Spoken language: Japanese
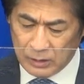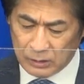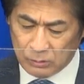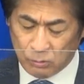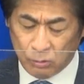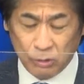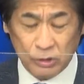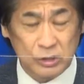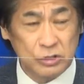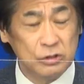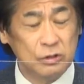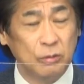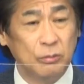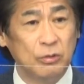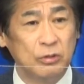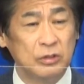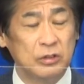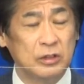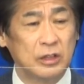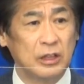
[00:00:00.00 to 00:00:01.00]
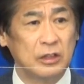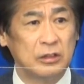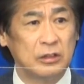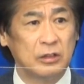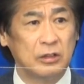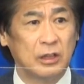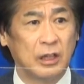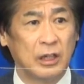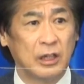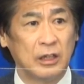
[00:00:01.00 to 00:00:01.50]
孤立の問題っ
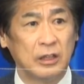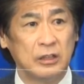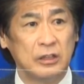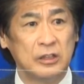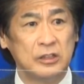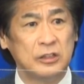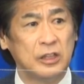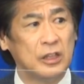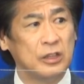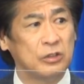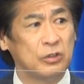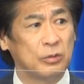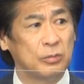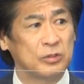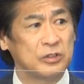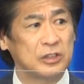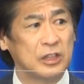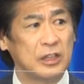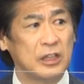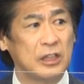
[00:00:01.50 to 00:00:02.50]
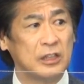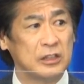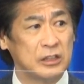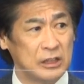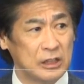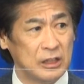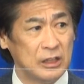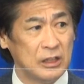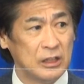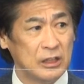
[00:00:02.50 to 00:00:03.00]
ていうのは以前よりもさら
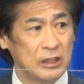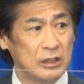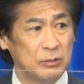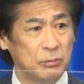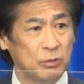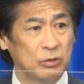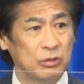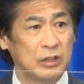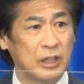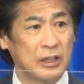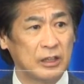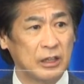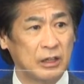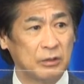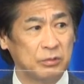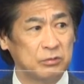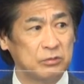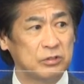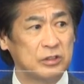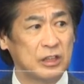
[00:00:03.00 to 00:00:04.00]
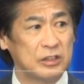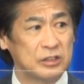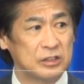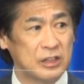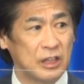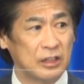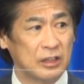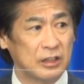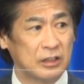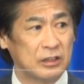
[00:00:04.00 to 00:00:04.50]
に問題が複雑
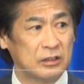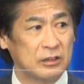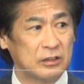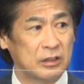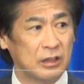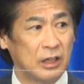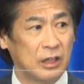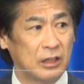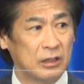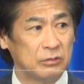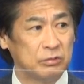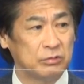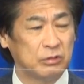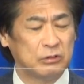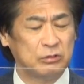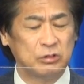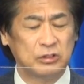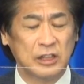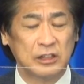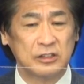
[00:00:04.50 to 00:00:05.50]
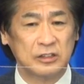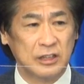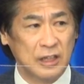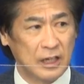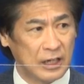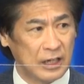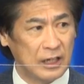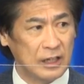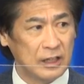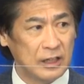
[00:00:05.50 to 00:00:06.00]
化複雑
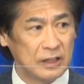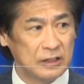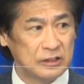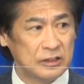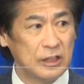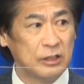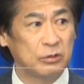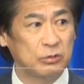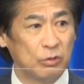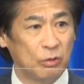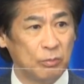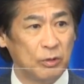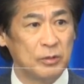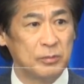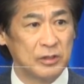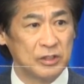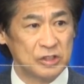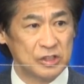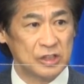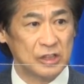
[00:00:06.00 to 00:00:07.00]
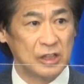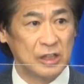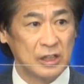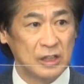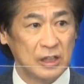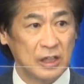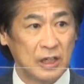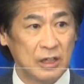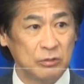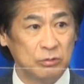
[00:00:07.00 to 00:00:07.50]
化していると思いますし
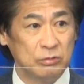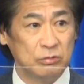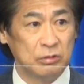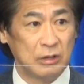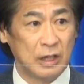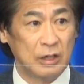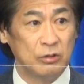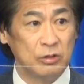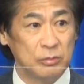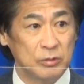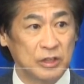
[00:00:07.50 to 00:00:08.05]
あるある意